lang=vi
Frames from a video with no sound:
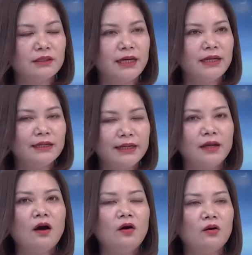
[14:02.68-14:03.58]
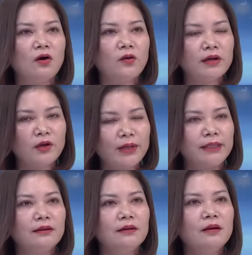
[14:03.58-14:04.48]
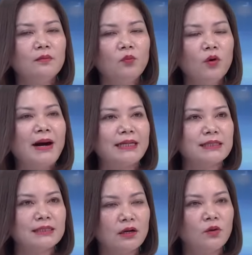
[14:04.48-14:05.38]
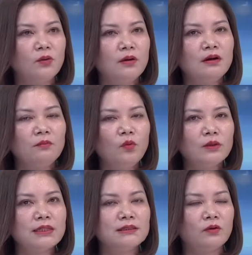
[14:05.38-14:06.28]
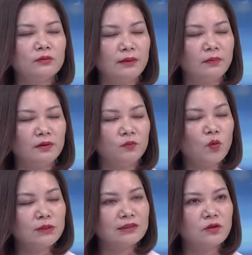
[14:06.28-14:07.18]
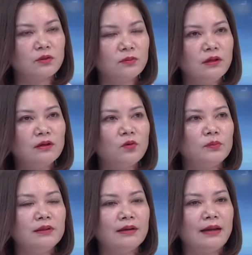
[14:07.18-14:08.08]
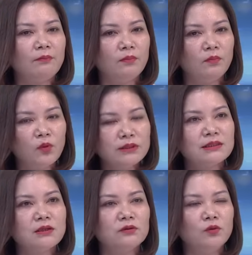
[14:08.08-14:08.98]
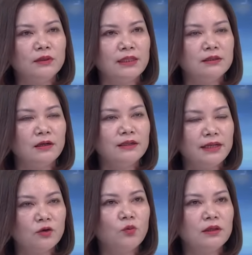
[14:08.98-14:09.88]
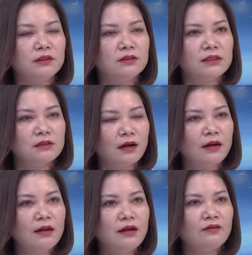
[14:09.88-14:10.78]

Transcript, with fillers: thực tế để họ có cái kế hoạch mua bán xăng dầu, mua xăng dầu nhập mua xăng dầu trong nước cũng như là mua xăng dầu từ nguồn thế giới để cung ứng cho thị trường.